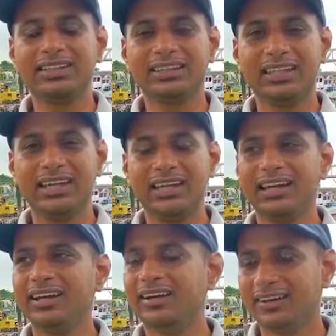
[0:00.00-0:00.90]
सकते
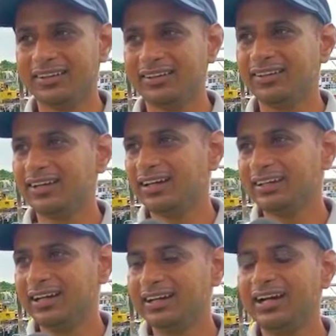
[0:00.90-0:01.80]
हैं हाँ
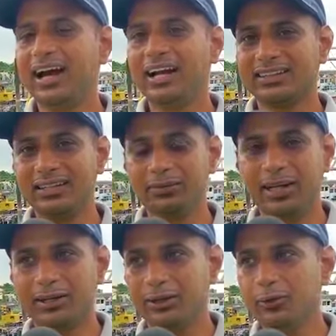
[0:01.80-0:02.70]
गंगा आरती भी
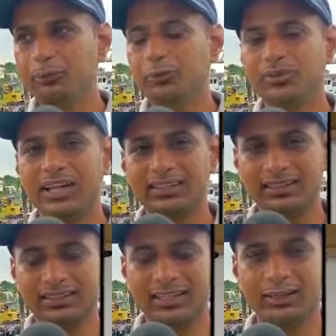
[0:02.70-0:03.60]
आप लुप्त उठा
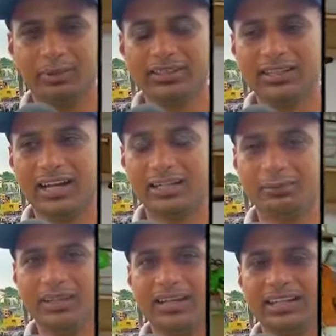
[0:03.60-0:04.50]
सकते हैं भद्र घाट
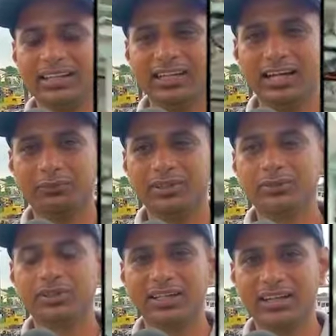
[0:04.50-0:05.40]
में गांधी घाट में
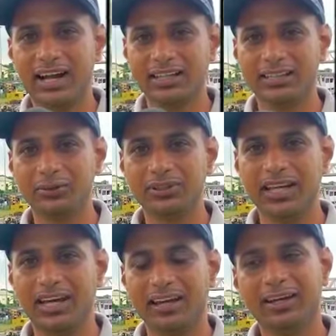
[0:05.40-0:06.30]
जो गंगा आरती होता
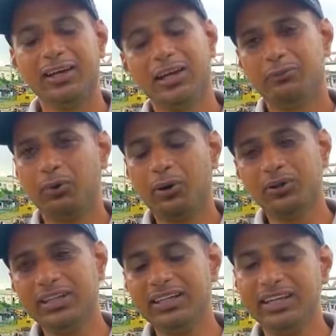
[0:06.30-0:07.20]
है
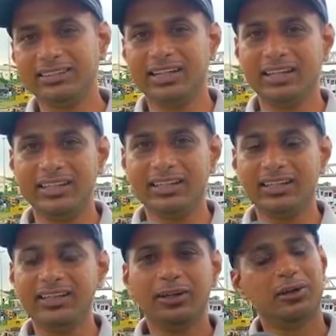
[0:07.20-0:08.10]
बहुत ही अच्छा ये
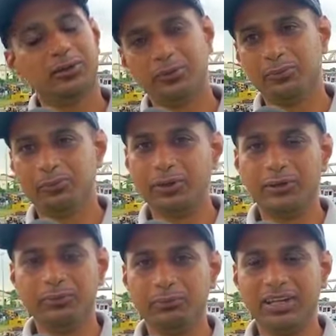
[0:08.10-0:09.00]

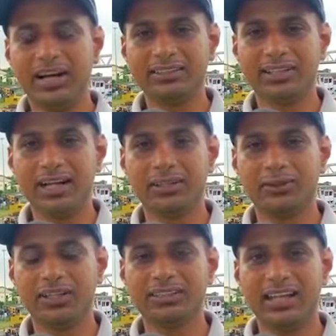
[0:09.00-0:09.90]
बिहार सरकार
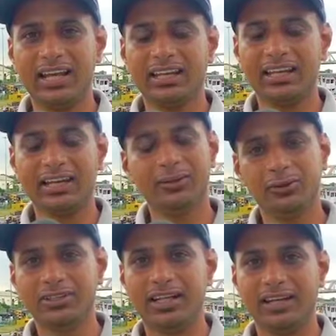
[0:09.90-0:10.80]
द्वारा चलाया गया
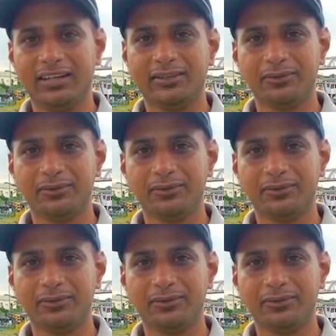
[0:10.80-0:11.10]
योजना है